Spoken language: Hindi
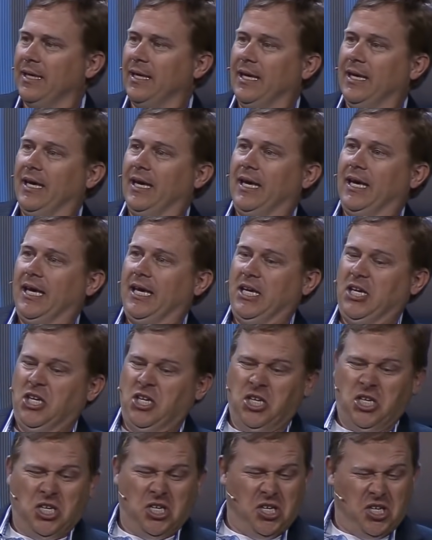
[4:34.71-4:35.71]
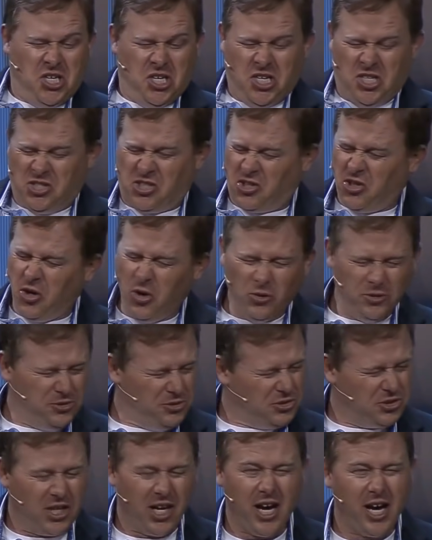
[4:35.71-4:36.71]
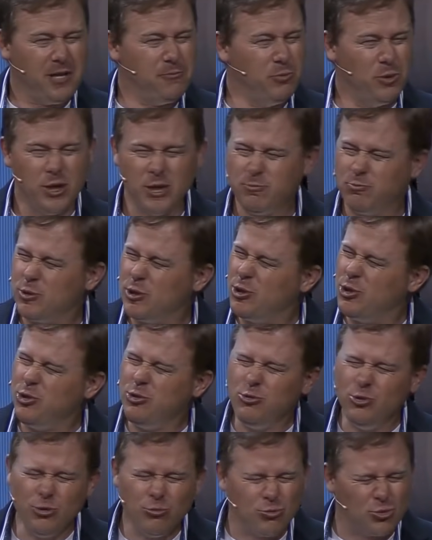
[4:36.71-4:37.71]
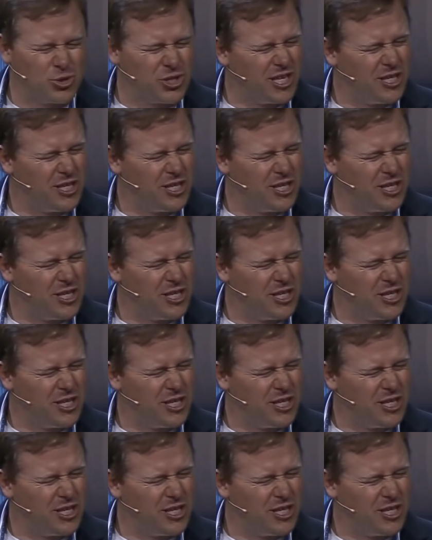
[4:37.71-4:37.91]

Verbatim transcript: है देखा कोल्टन टॉट बर्फ अभी